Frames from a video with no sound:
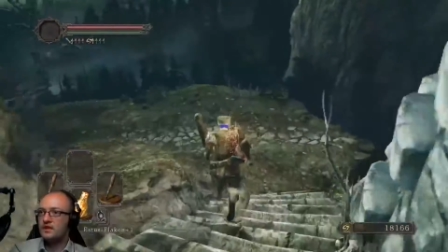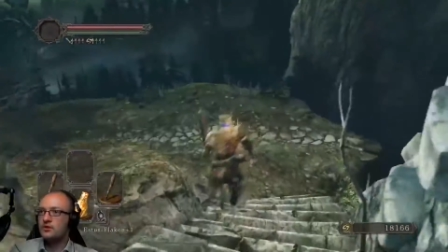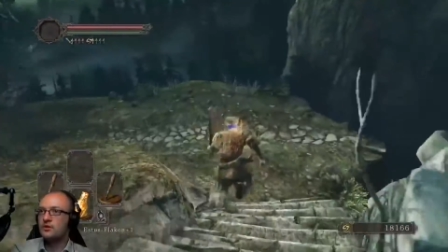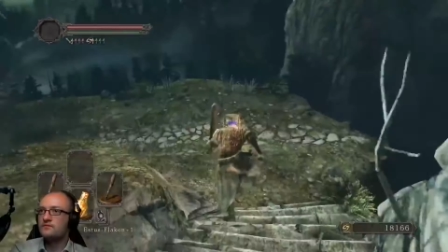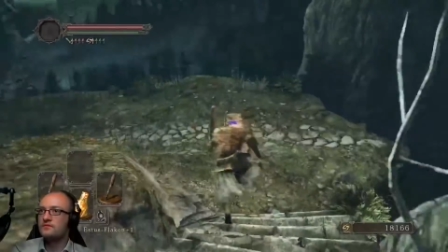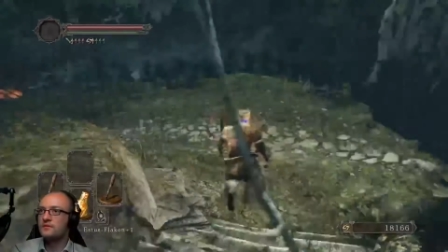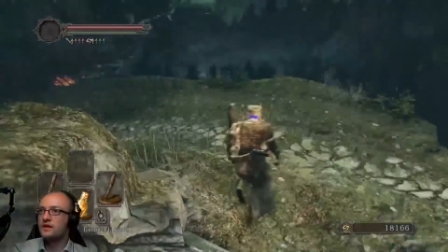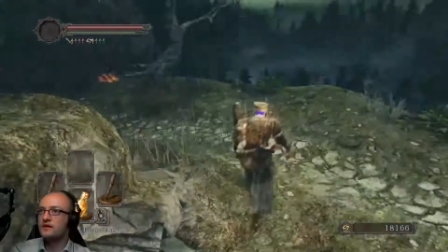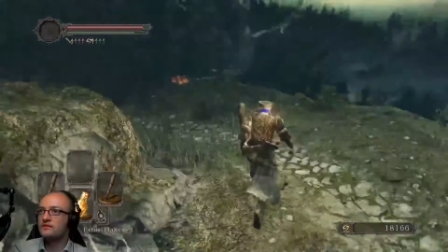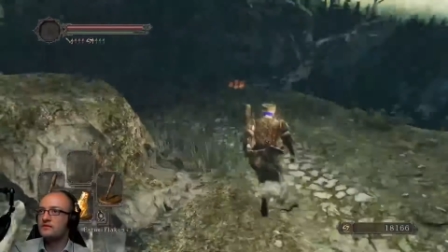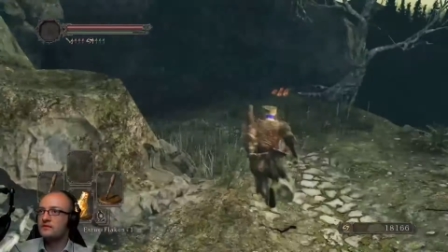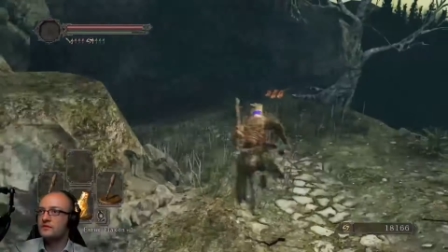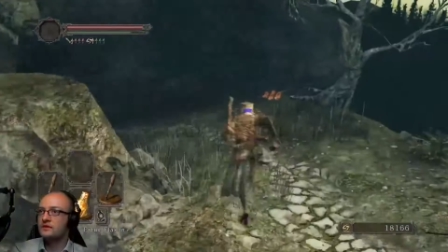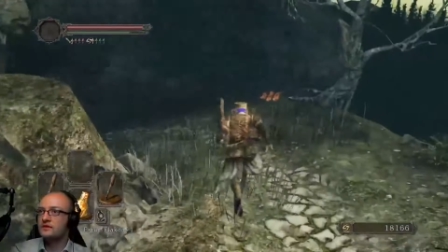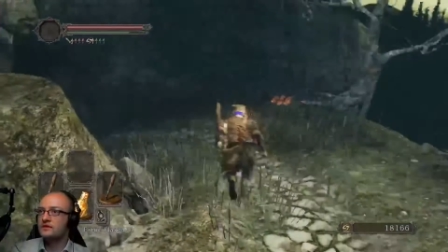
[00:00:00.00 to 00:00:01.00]
Komm, wir machen
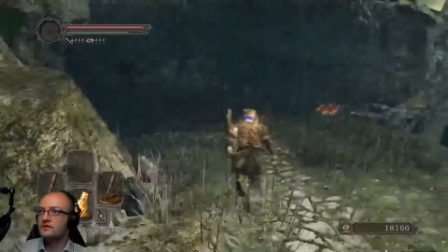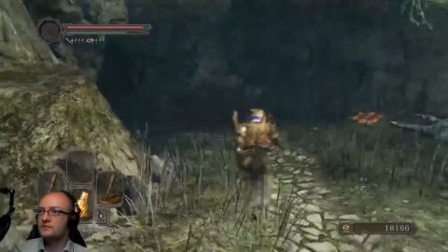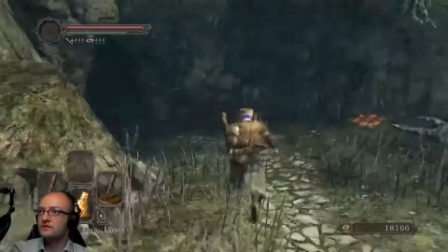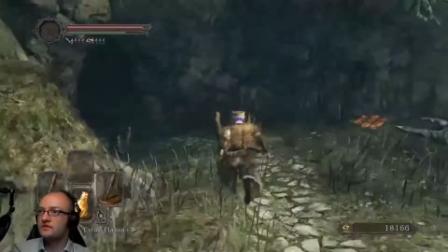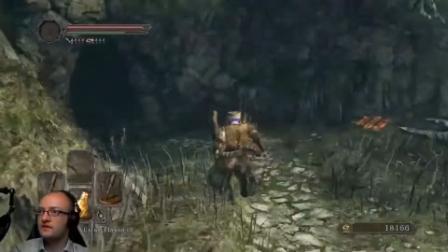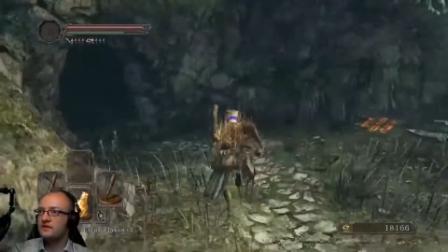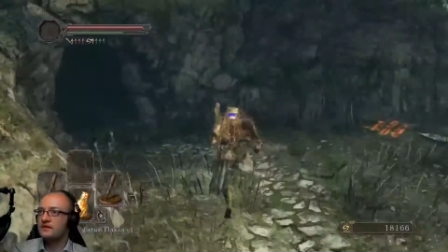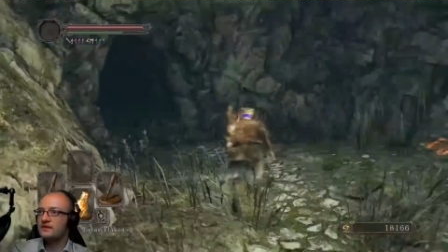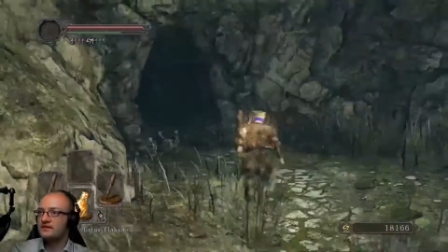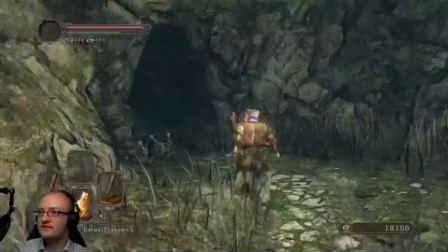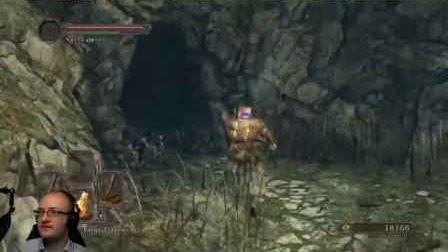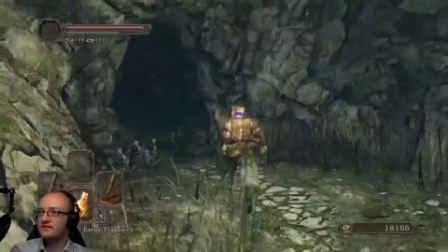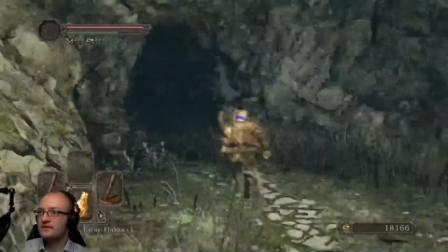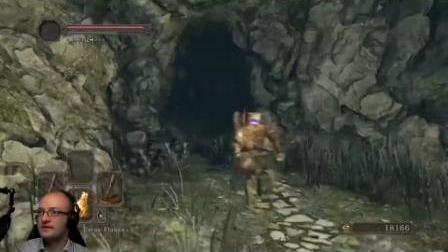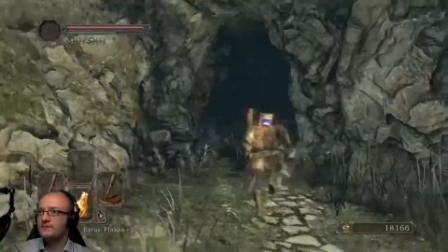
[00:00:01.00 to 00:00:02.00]
das mal. Ich habe jetzt ja den
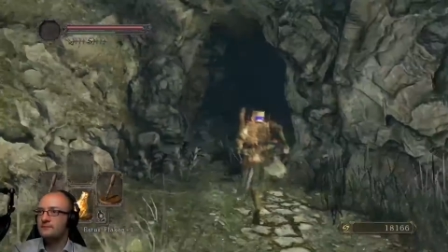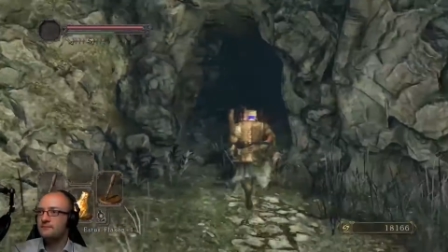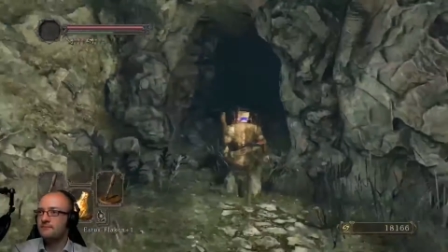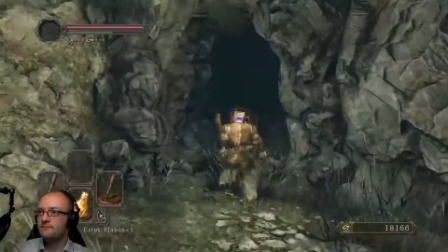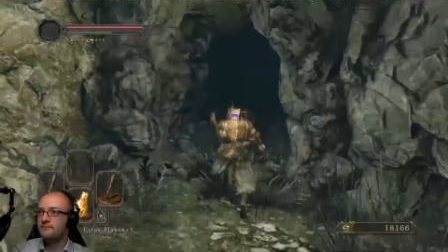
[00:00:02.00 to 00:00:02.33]
Katzenring.